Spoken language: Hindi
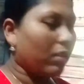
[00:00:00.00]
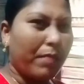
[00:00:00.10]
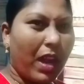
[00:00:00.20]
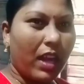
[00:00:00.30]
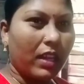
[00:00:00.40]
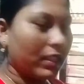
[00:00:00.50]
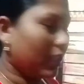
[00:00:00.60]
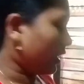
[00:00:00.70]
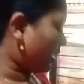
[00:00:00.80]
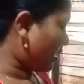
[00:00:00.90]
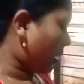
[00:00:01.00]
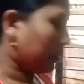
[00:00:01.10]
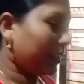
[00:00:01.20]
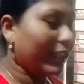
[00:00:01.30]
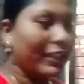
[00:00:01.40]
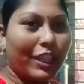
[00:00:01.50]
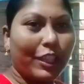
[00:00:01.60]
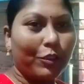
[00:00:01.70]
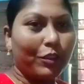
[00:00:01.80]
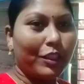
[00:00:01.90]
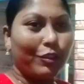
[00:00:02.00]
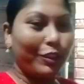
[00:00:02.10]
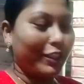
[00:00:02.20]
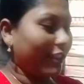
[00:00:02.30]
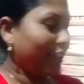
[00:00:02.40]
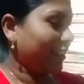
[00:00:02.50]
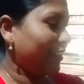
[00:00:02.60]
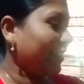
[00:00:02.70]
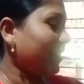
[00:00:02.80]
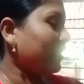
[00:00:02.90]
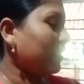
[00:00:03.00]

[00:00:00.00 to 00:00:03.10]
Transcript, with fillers: बाहर से अगर सामान ले जाने को दे तो कितना अच्छा